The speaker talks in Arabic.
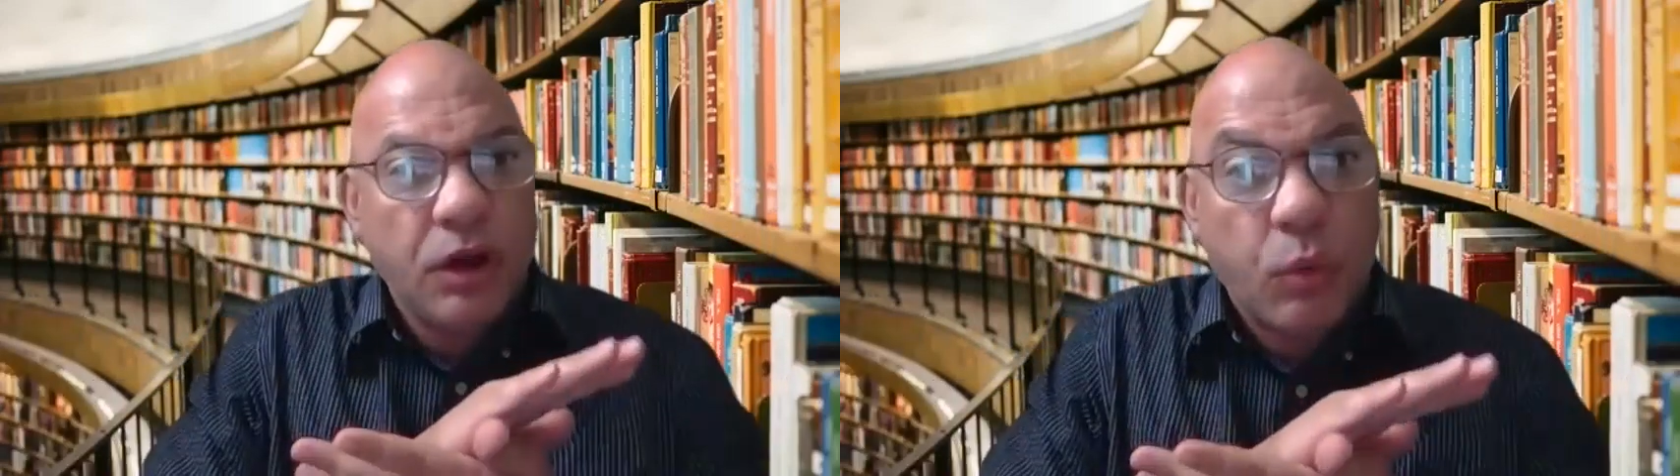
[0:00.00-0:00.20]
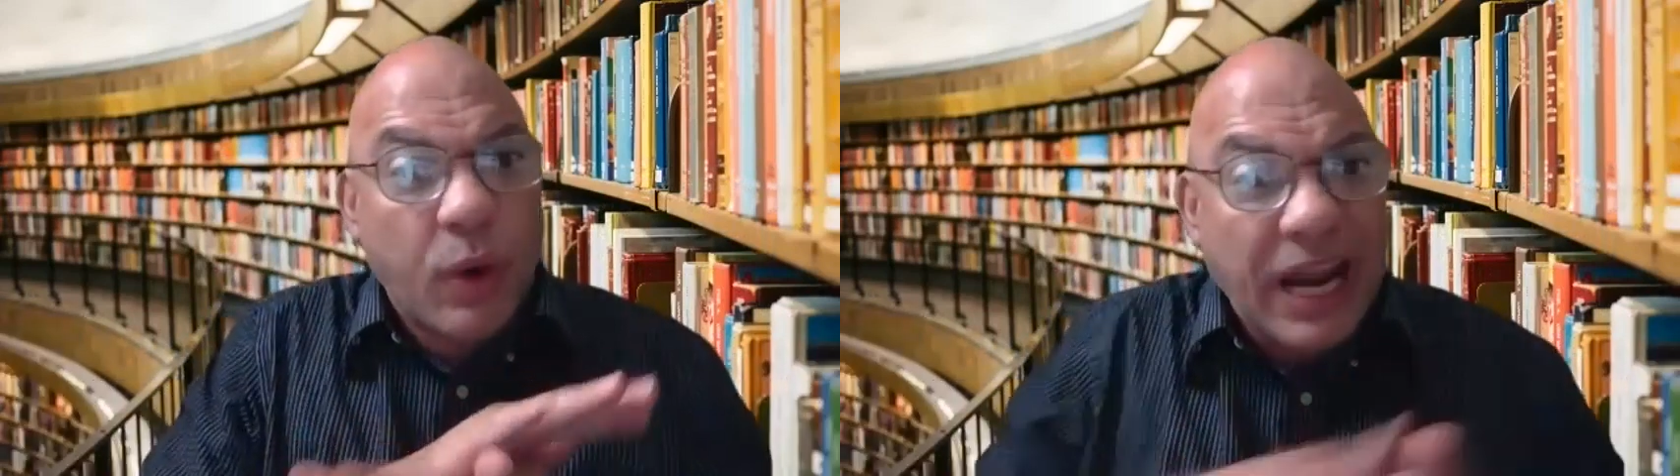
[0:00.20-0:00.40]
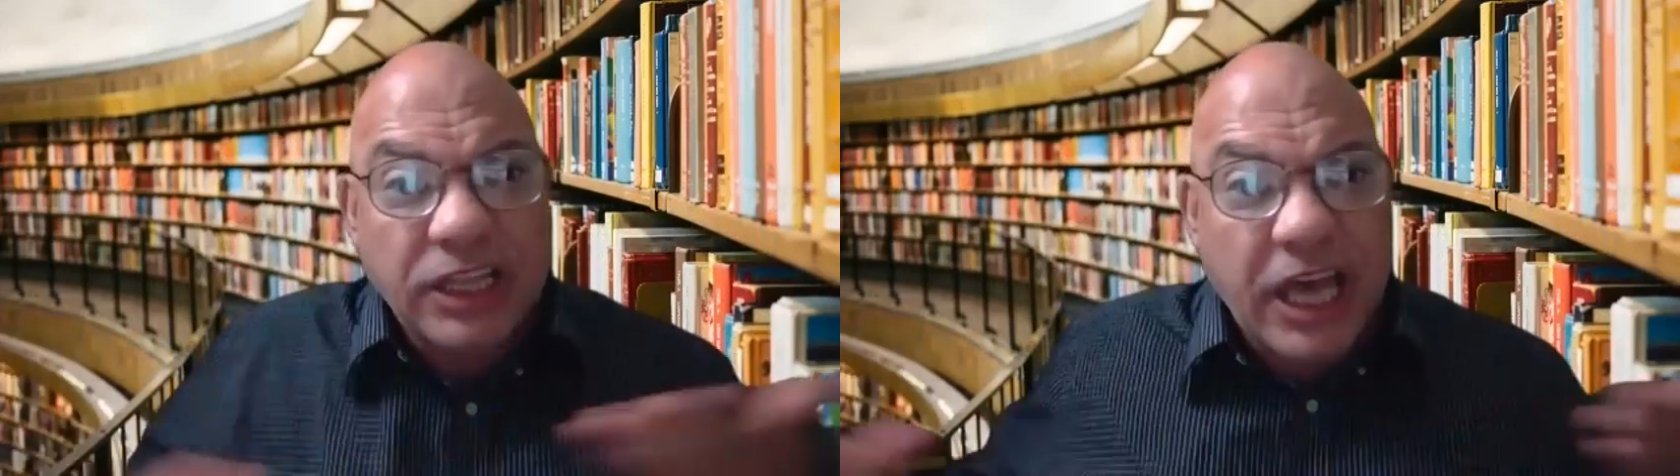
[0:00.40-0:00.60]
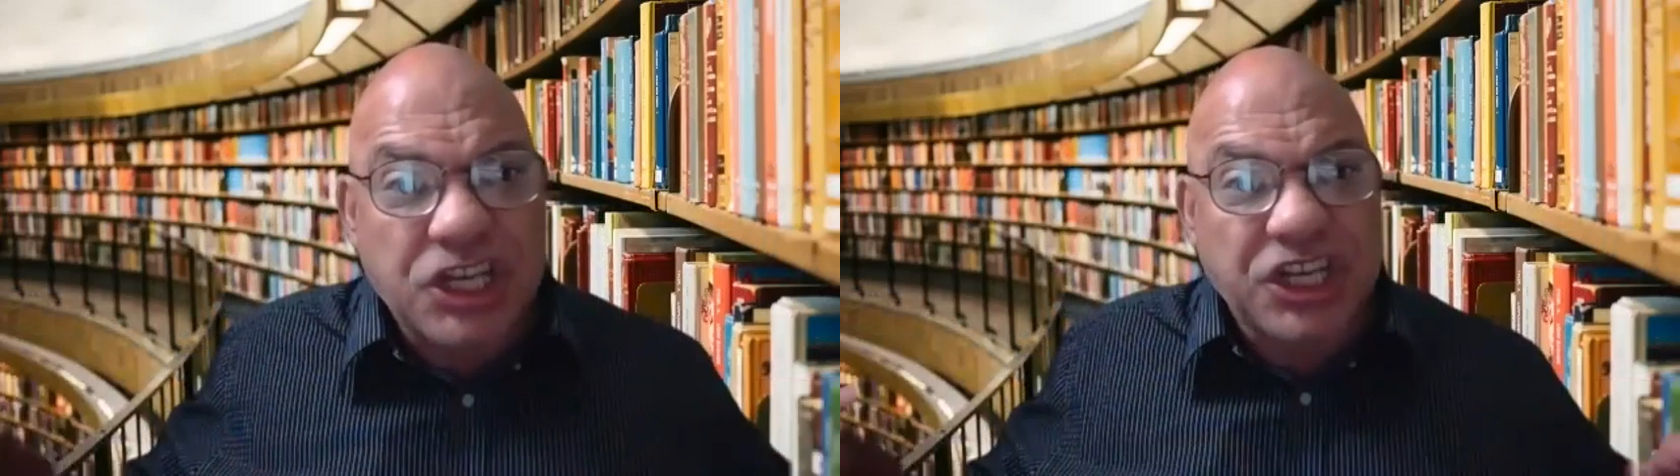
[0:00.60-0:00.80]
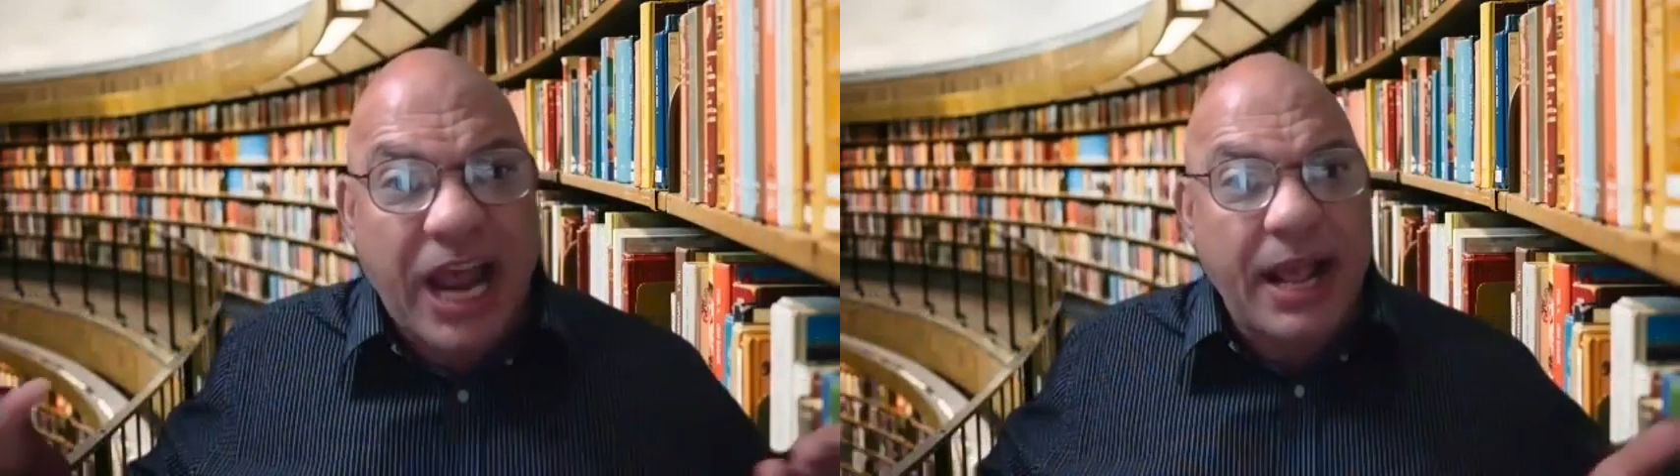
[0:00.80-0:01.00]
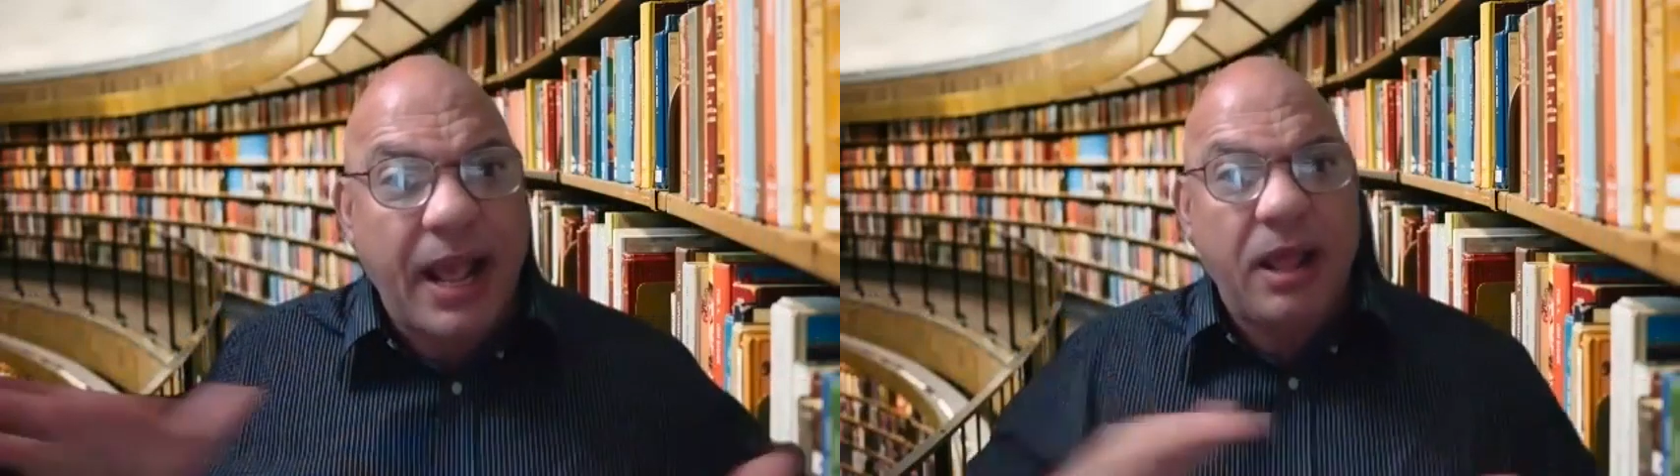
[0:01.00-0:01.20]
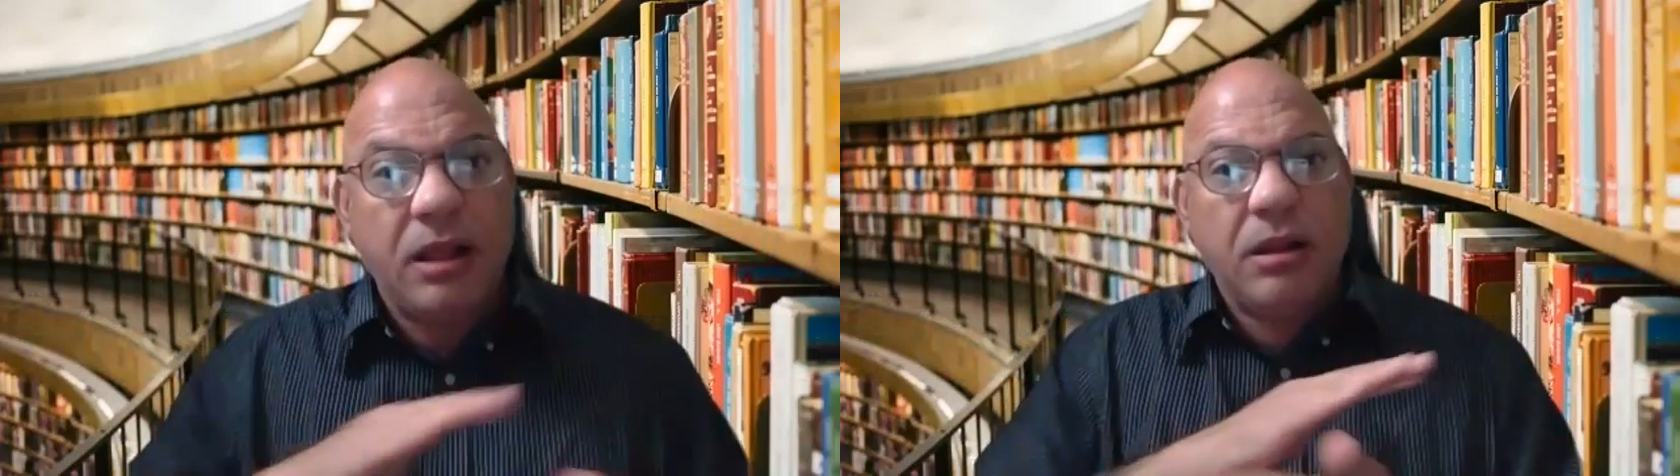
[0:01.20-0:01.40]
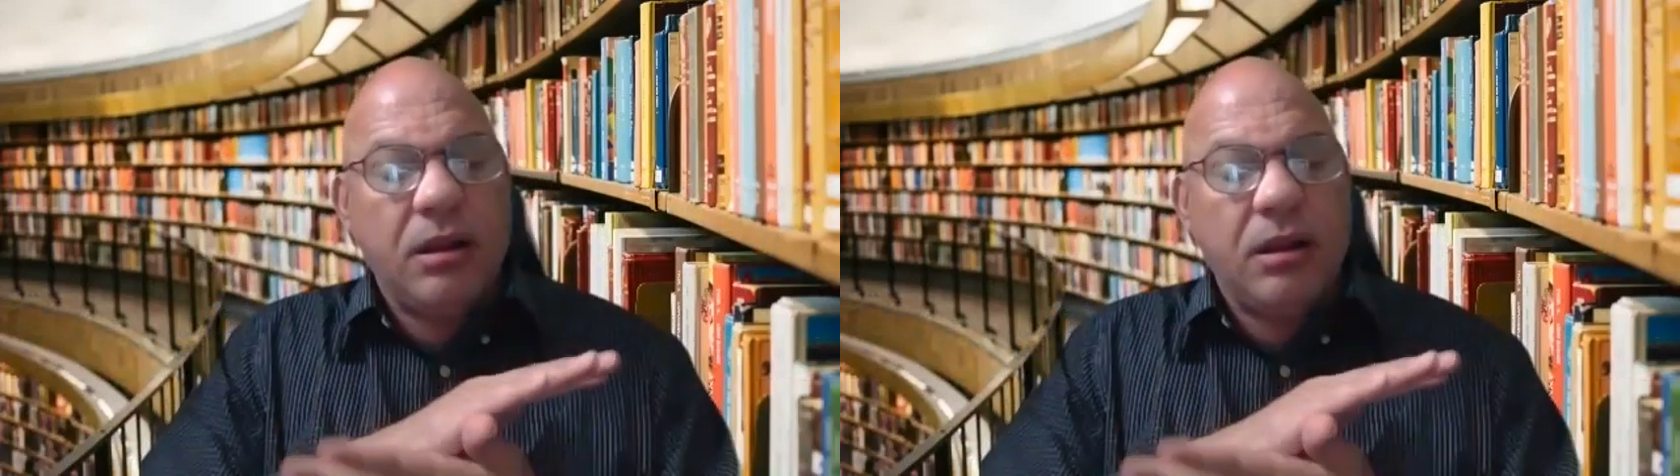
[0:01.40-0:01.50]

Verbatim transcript: ولا درس حاجه